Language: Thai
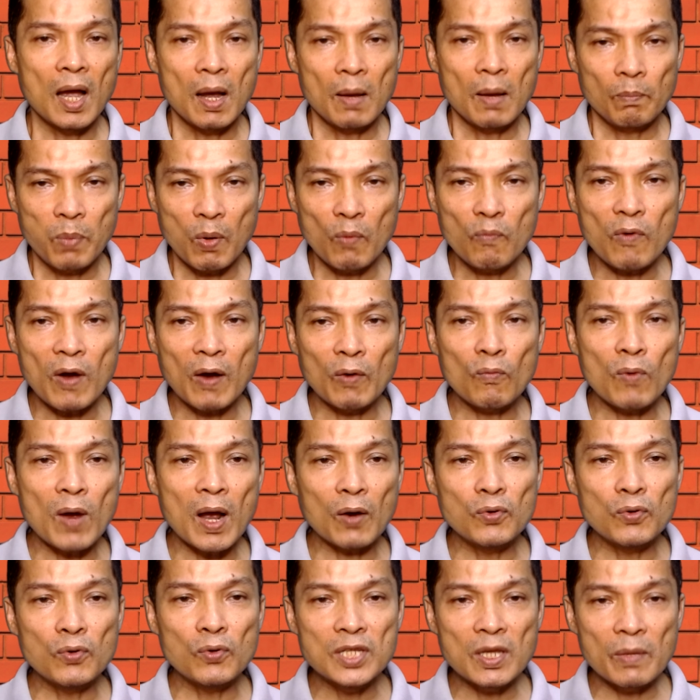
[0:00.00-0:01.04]
ผมหวังว่า
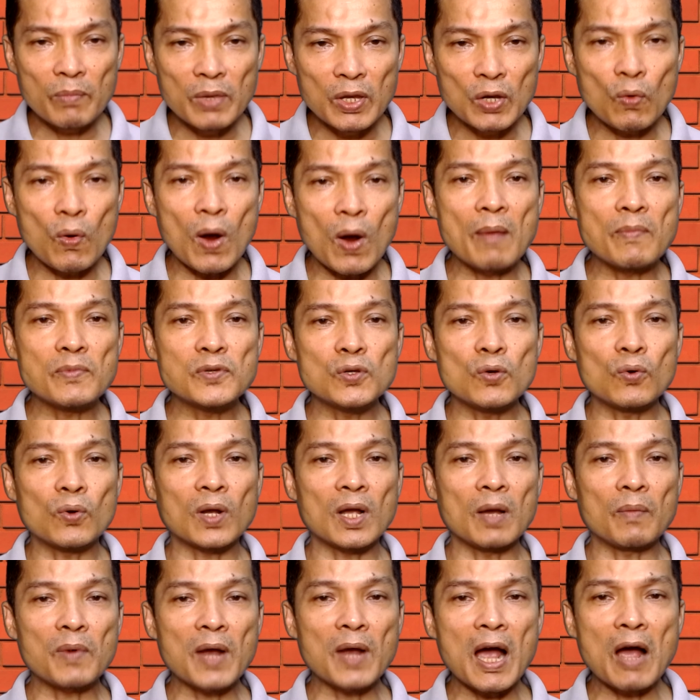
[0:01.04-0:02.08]
คุณจะมีความสุข
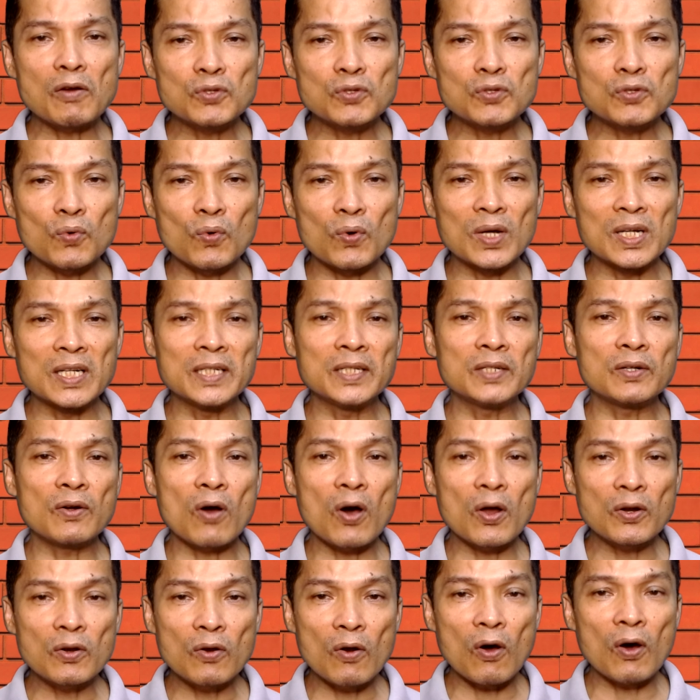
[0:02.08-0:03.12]
กับข้าวสวย
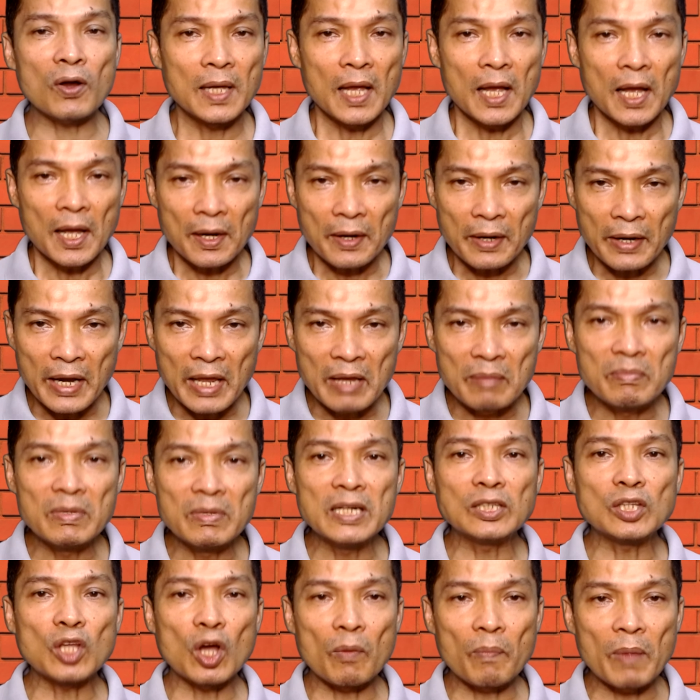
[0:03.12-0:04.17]
ร้อนๆในมื้อ
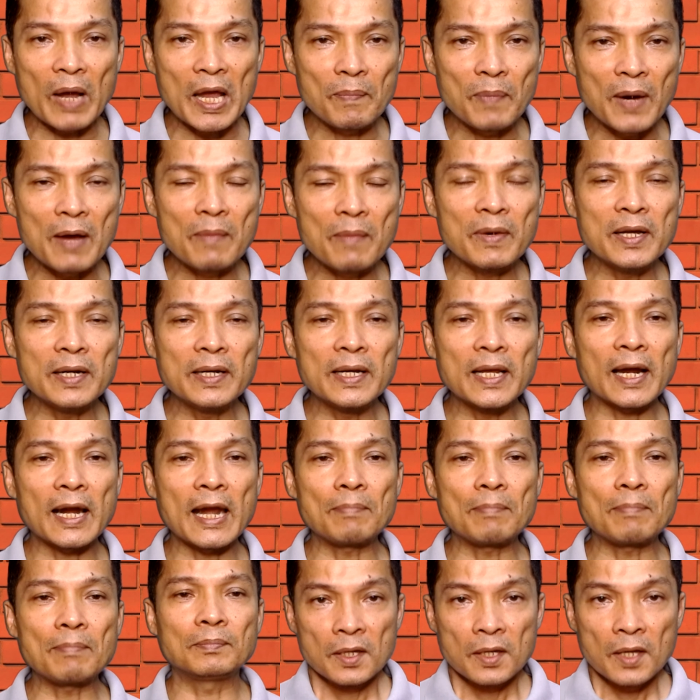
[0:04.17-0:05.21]
ต่อไปเพิ่มขึ้นนะครั
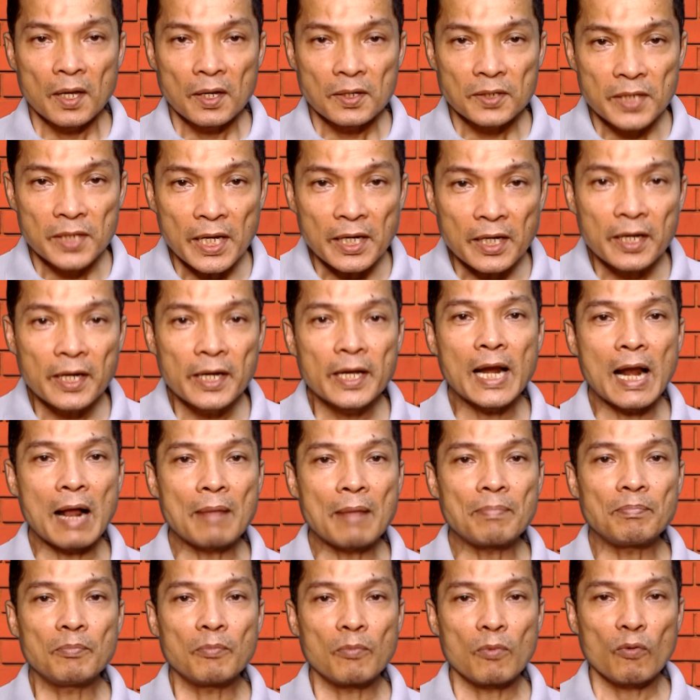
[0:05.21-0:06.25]
บ เช่นเคยครับ
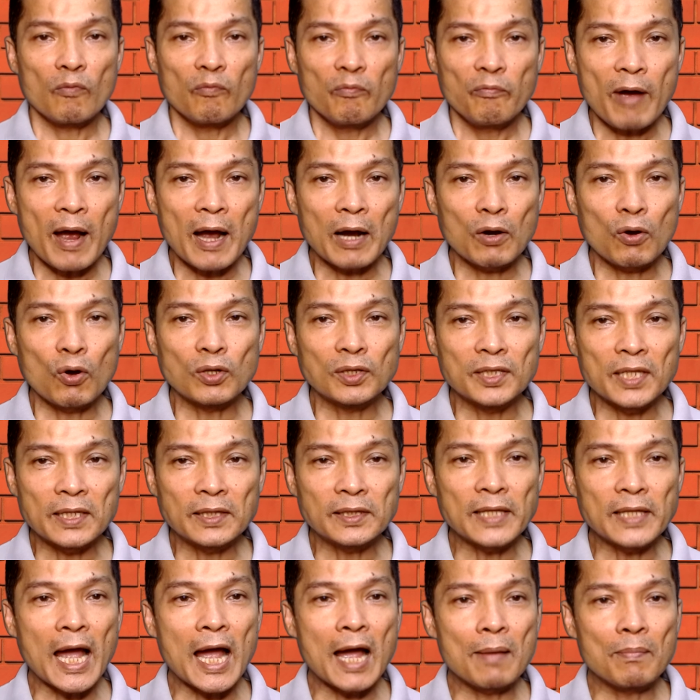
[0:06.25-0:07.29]
ฝากกดติด
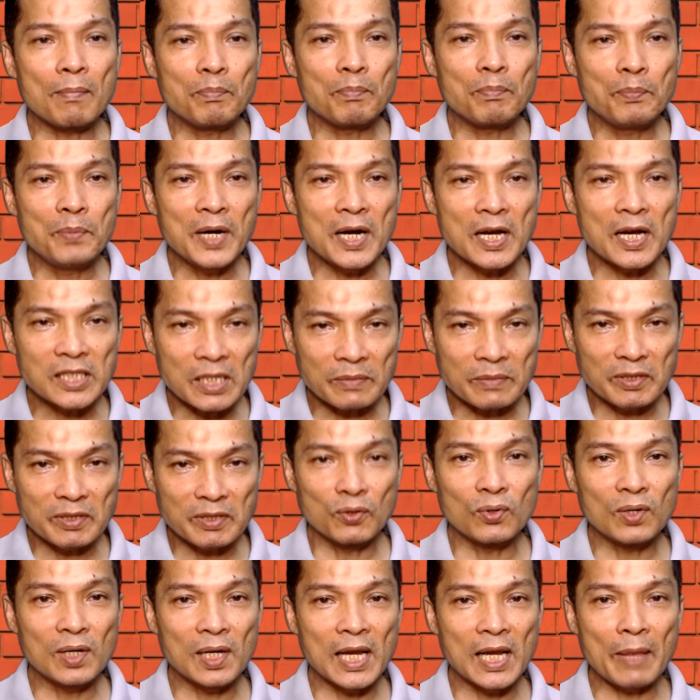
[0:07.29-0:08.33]
ตามเพื่อสนับสนุ
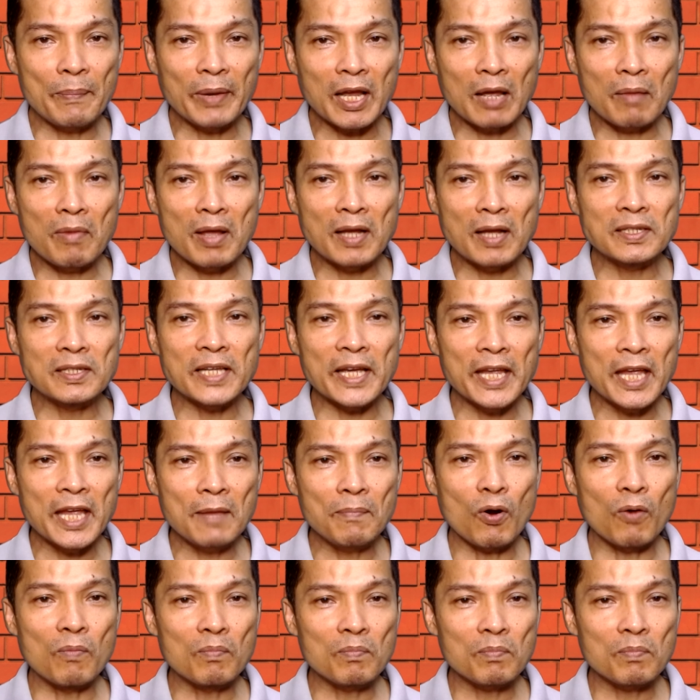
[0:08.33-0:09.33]
นและเป็นกำลังใจให้ผม